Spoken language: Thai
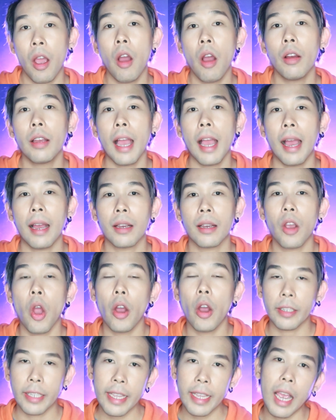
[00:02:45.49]
ห้องขัง
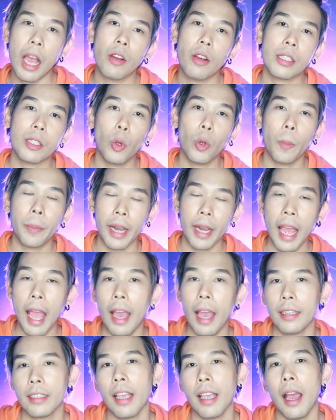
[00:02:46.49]
ก่อนที่เขาจะถูกประ
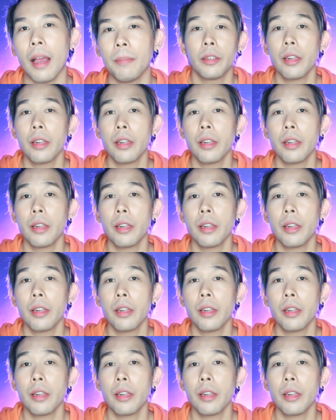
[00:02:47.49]
หารครับ